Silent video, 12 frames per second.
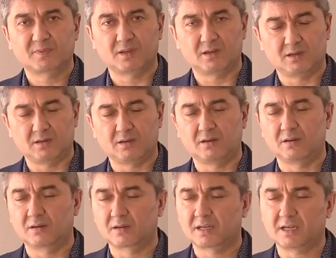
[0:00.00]

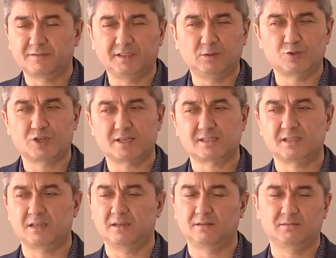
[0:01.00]
а, как в виде
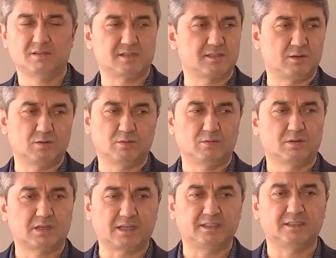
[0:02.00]
участия, не знаю,
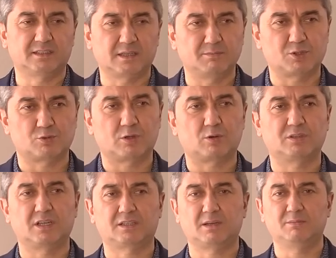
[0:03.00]
каких-то там
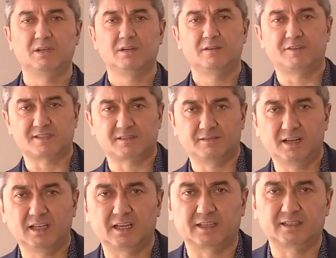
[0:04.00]
международных там
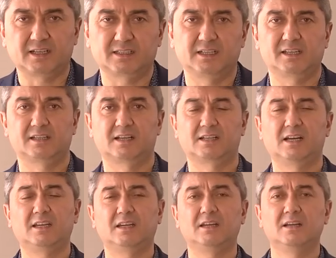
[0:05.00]
фестивалах и так далее, и так
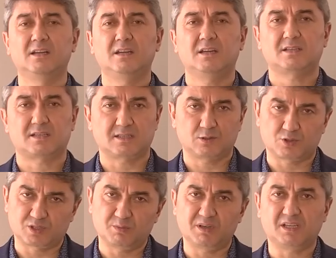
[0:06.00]
далее,
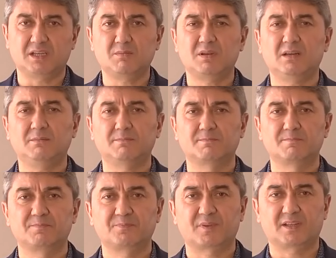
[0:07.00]
создашь себе имя,
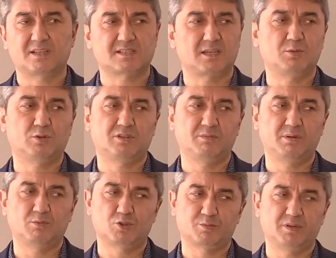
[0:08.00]
это займет тебе,
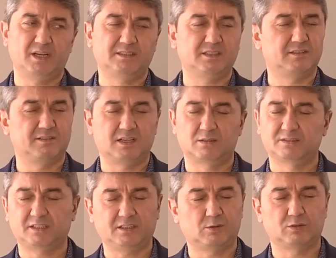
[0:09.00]
может быть, один, два,
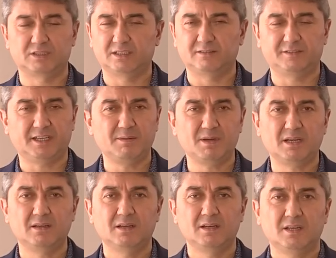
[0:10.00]
три года
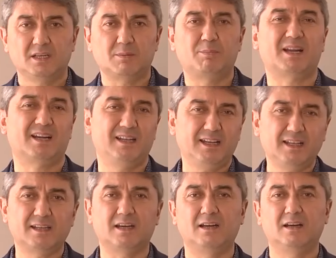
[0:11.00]
время, и
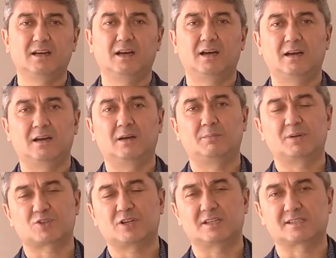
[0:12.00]
параллельно, а,
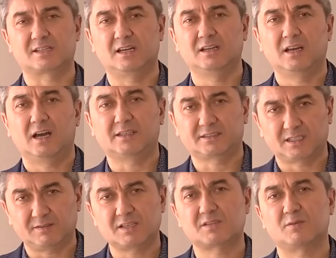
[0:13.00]
пожалуйста,
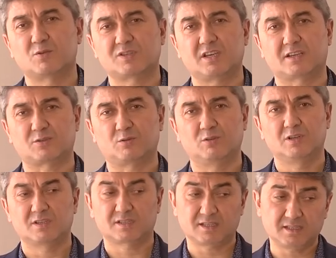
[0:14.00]
открывай свою секцию,
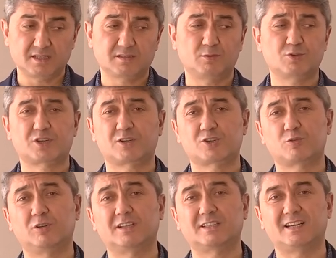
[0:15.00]
создай свою
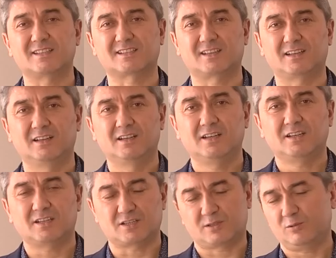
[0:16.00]
школу танцы.
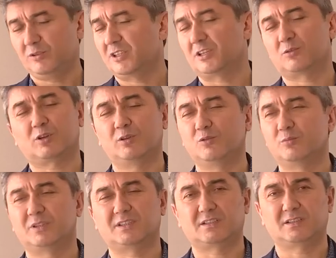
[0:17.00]
Есть люди, которые
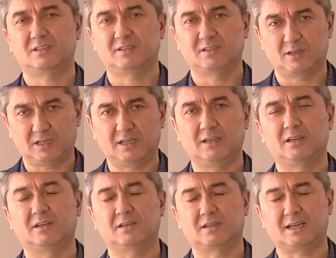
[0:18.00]
любят,
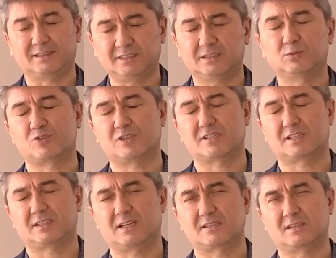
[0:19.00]
хотят учиться
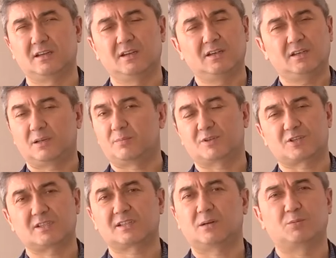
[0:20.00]
танцы, и,
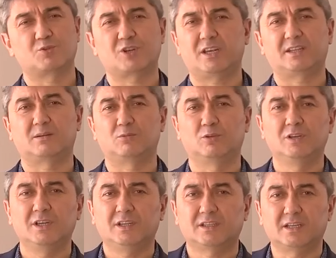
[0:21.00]
пожалуйста, обучай этому.
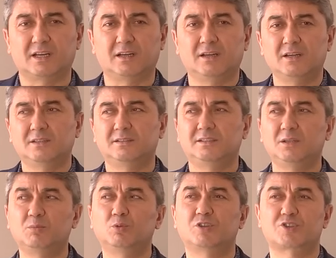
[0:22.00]

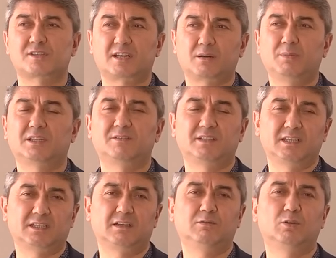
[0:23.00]
Ты будешь зарабатывать
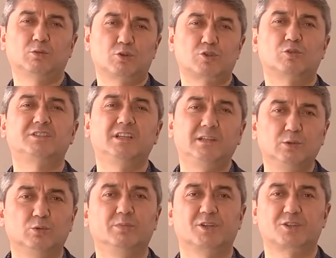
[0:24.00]
на того, то, что ты
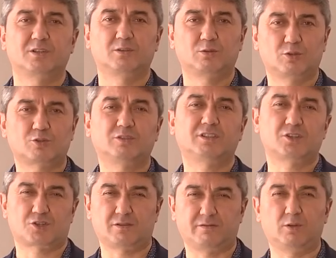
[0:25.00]
любишь, то, что ты
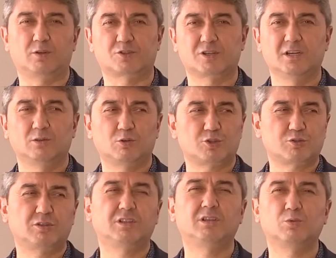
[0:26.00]
живешь, то,
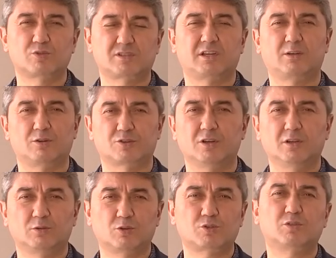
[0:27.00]
что ты не устаешь,
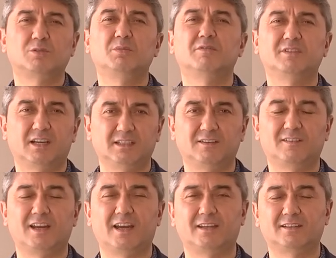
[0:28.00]
то, что тебе
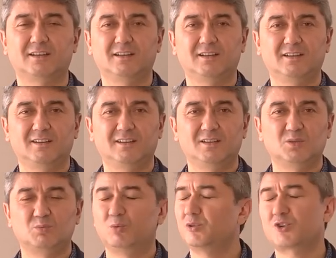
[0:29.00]
вдохновляет –
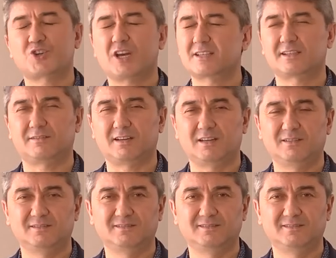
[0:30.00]
Будь счастлива.